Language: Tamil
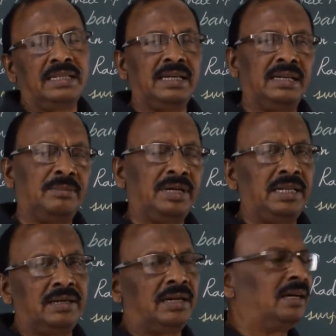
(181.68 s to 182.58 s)
அது என்ன
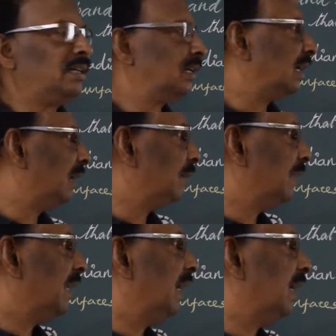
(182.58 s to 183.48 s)
மீடியம்னாலும் இருக்கலாம்
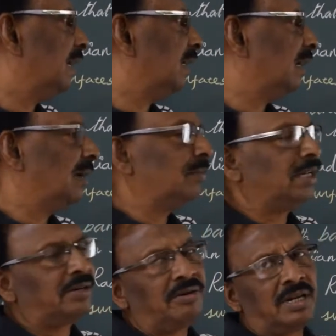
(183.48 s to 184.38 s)
ஏராக இருக்கலாம்
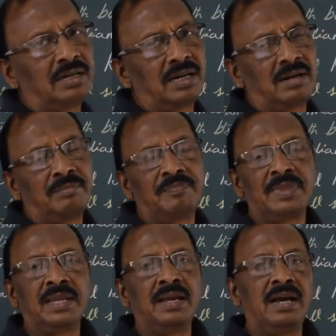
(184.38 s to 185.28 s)
லிக்யூடாக இருக்கலாம்
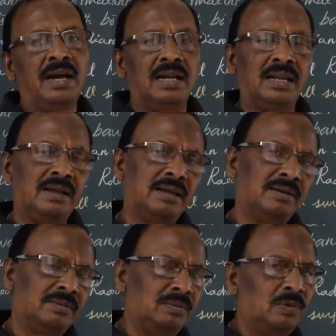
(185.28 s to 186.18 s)
அல்ல
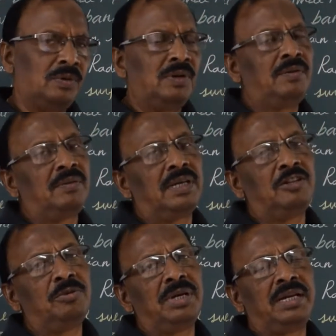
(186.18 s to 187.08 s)

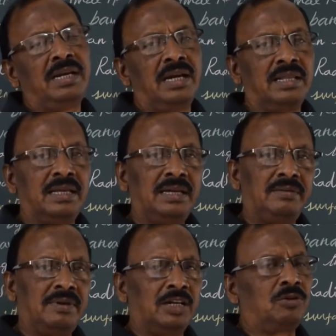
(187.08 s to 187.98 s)
எதுவுமே இல்லாத
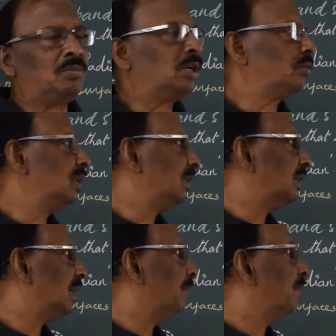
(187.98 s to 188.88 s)
வேக்கமாக கூட
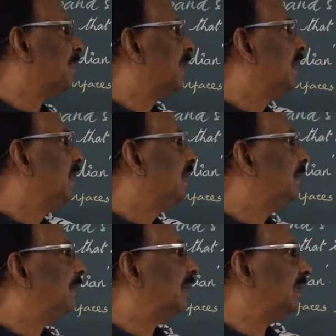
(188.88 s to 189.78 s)
இருக்கலாம்
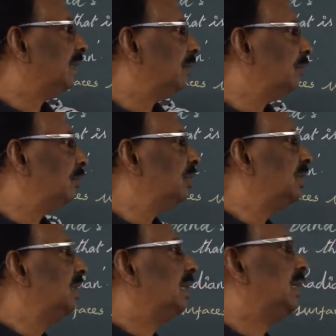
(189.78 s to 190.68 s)
இப்போ இந்த மூணு
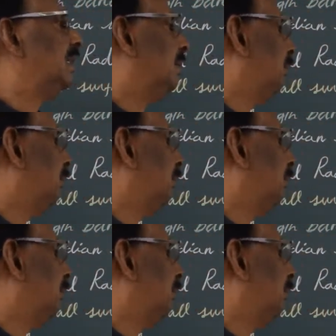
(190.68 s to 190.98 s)
இது இருக்குது